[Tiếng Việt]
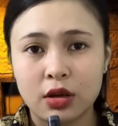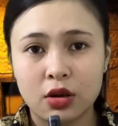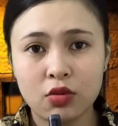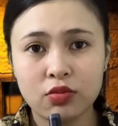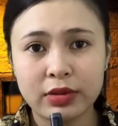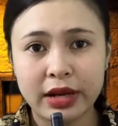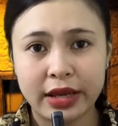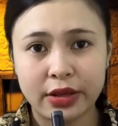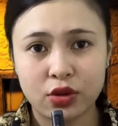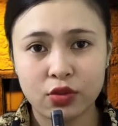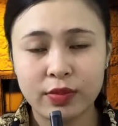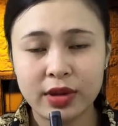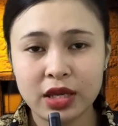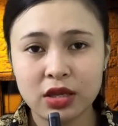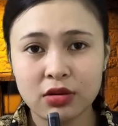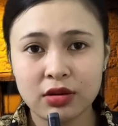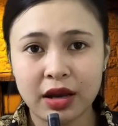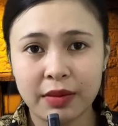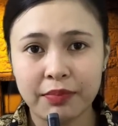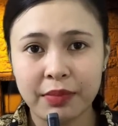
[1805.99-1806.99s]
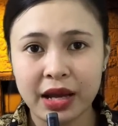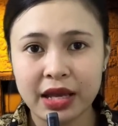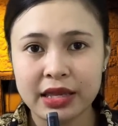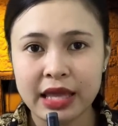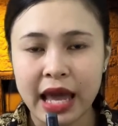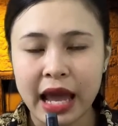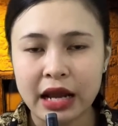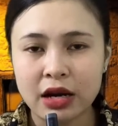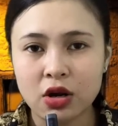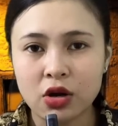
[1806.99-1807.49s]
Lúc này chú biết chú gặp ma
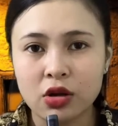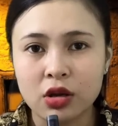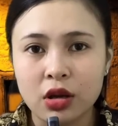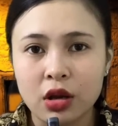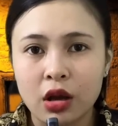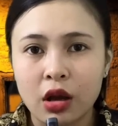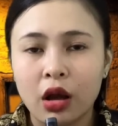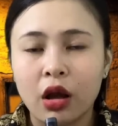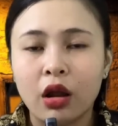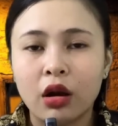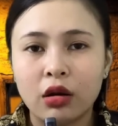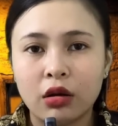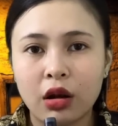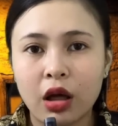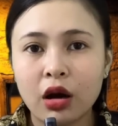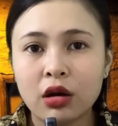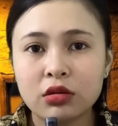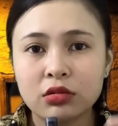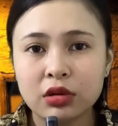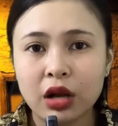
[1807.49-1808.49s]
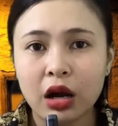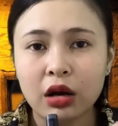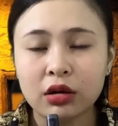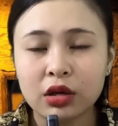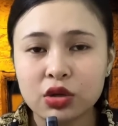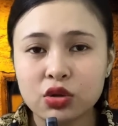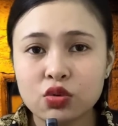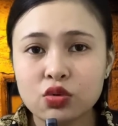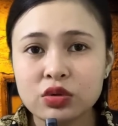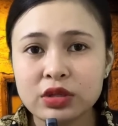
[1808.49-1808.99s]
da rồi. Lật
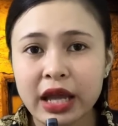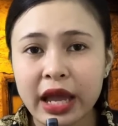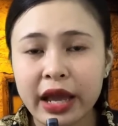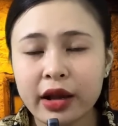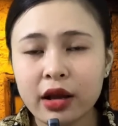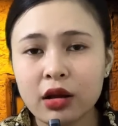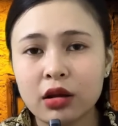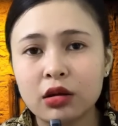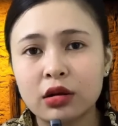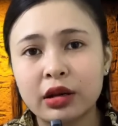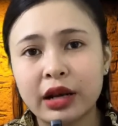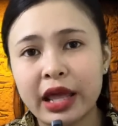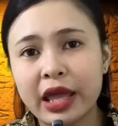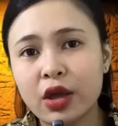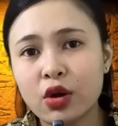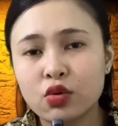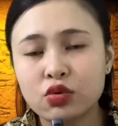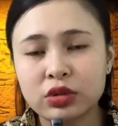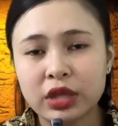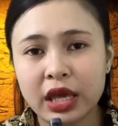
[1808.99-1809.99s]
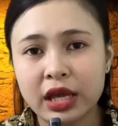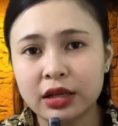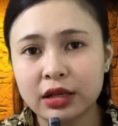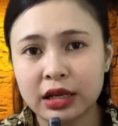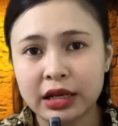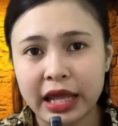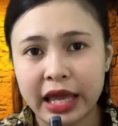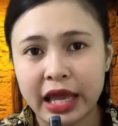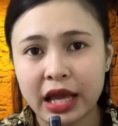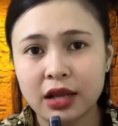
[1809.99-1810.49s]
đật là chú Sáng leo
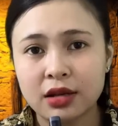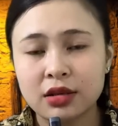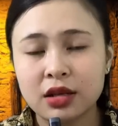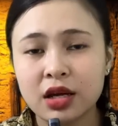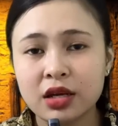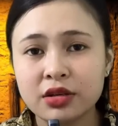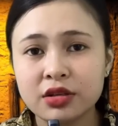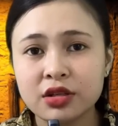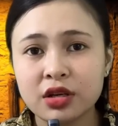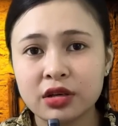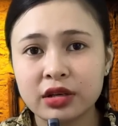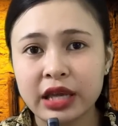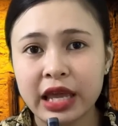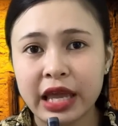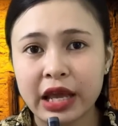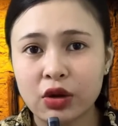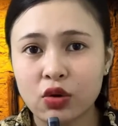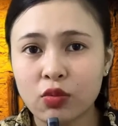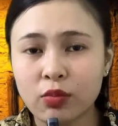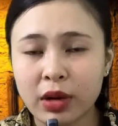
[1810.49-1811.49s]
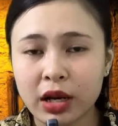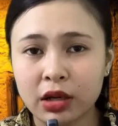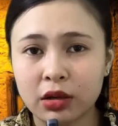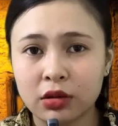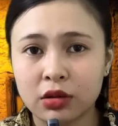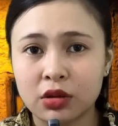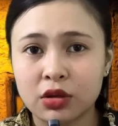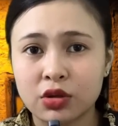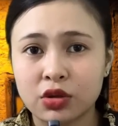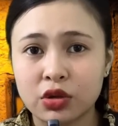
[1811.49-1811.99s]
thiệt là lẹ lên trên ghe của
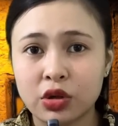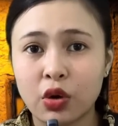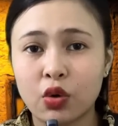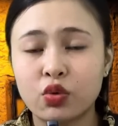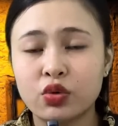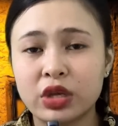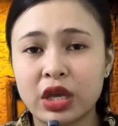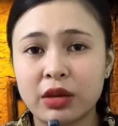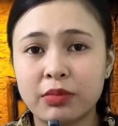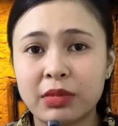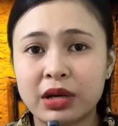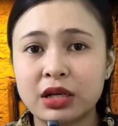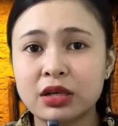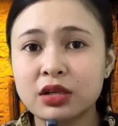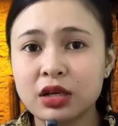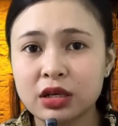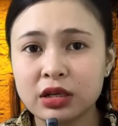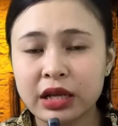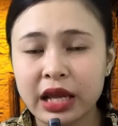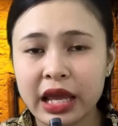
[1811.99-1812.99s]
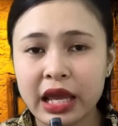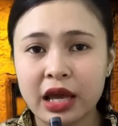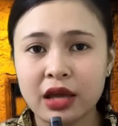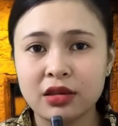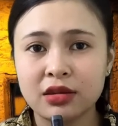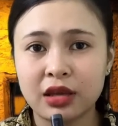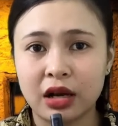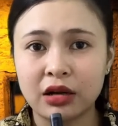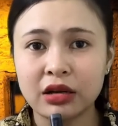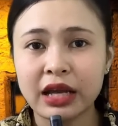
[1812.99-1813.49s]
mình. Dù vậy mình trên
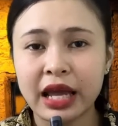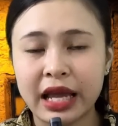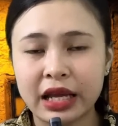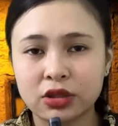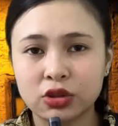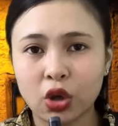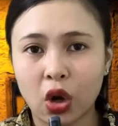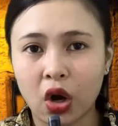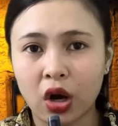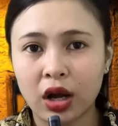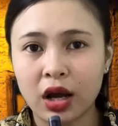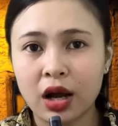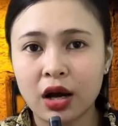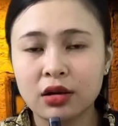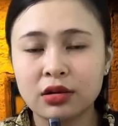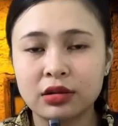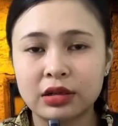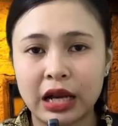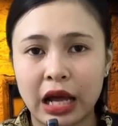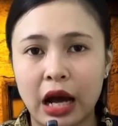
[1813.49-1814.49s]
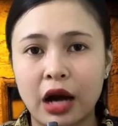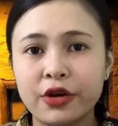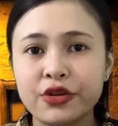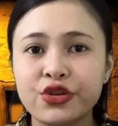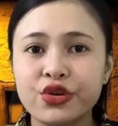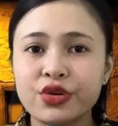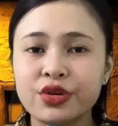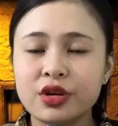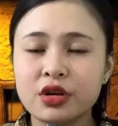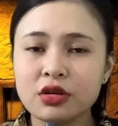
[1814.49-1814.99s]
ghe vẫn an toàn hơn là
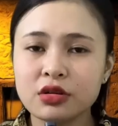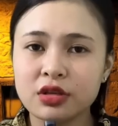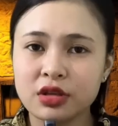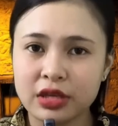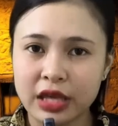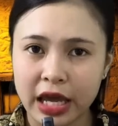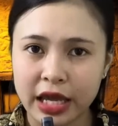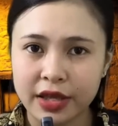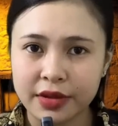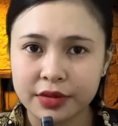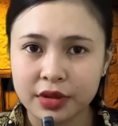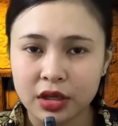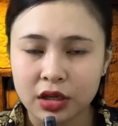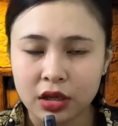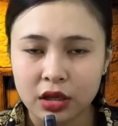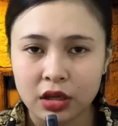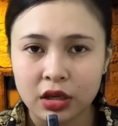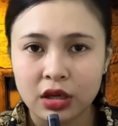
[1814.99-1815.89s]
ở dưới nước như vậy.